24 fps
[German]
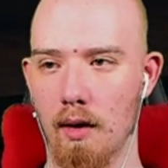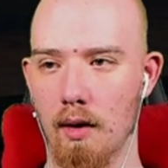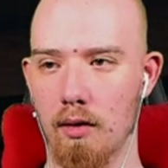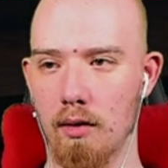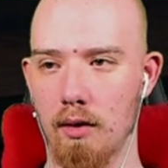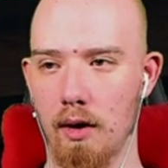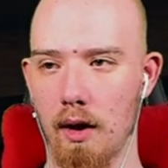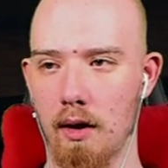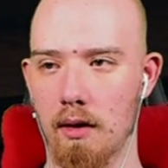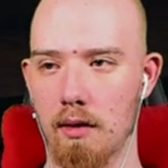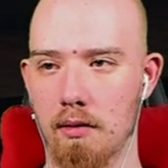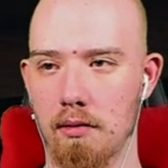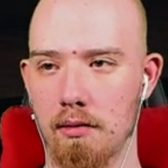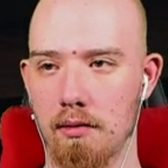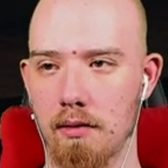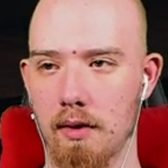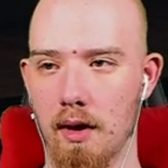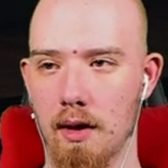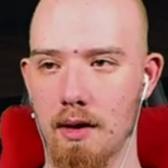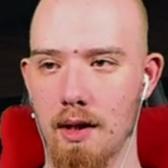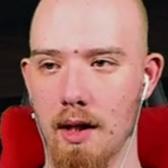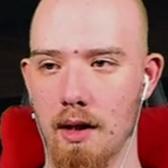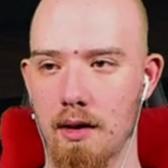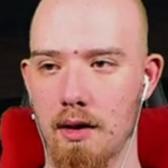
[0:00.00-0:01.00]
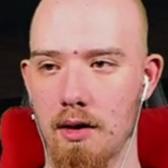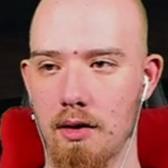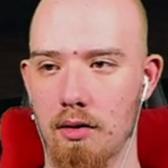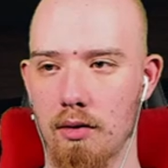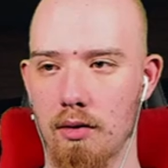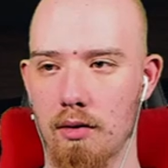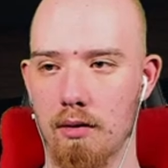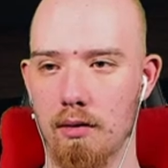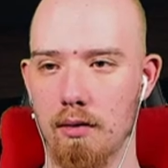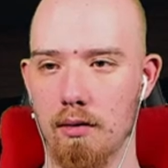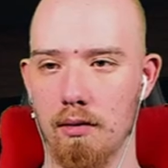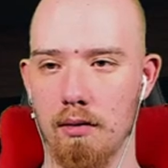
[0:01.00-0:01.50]
Und ja, dann sagt sie
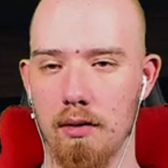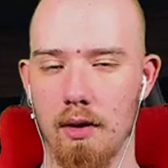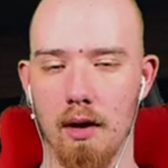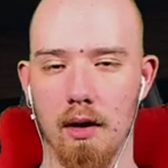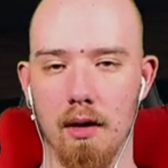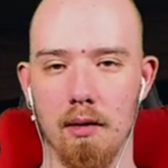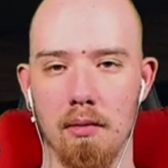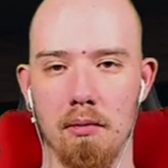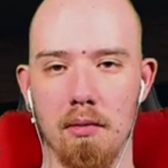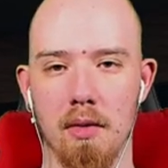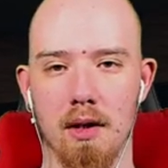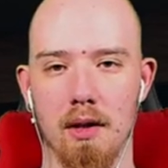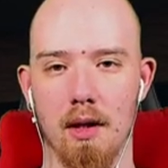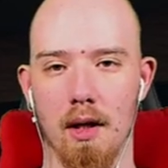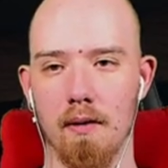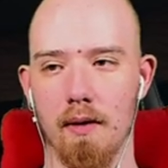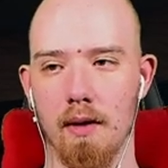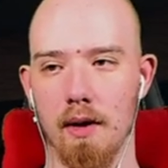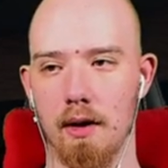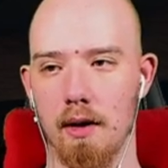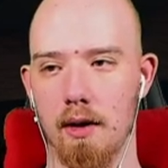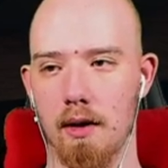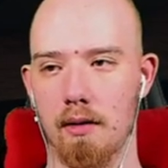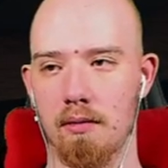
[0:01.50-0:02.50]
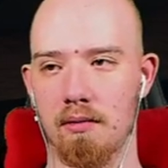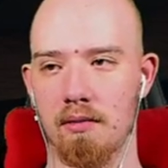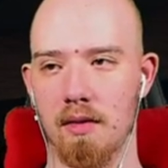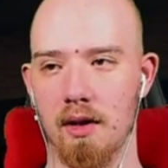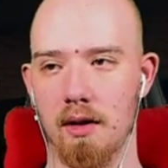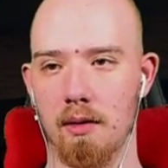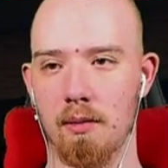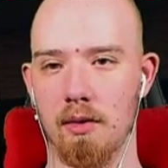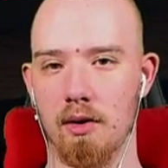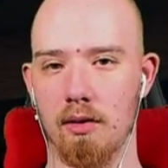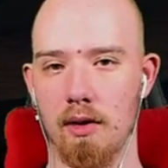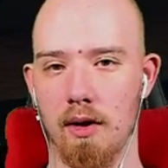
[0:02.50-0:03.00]
so, ja, mir ist langweilig. Denke
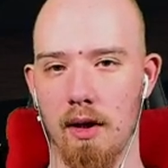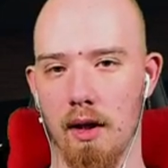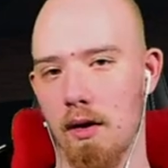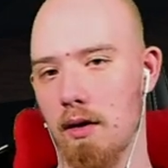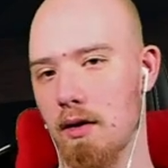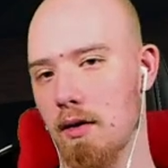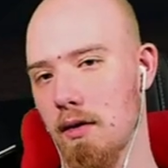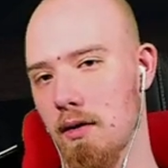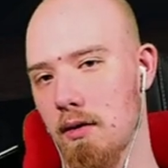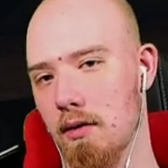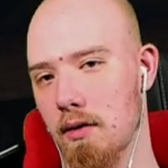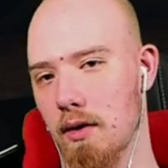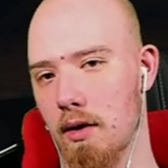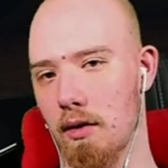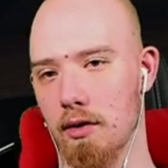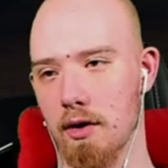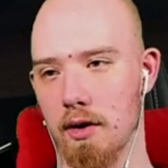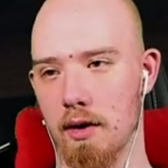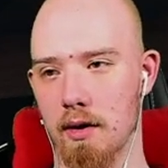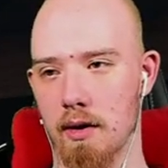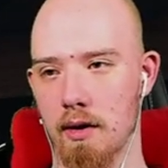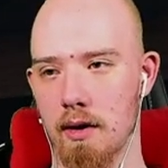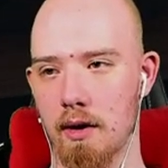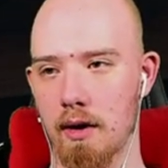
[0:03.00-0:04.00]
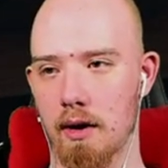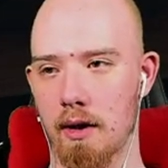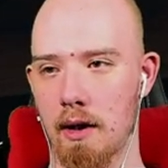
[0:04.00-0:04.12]
ich mir so, ja, raus hier.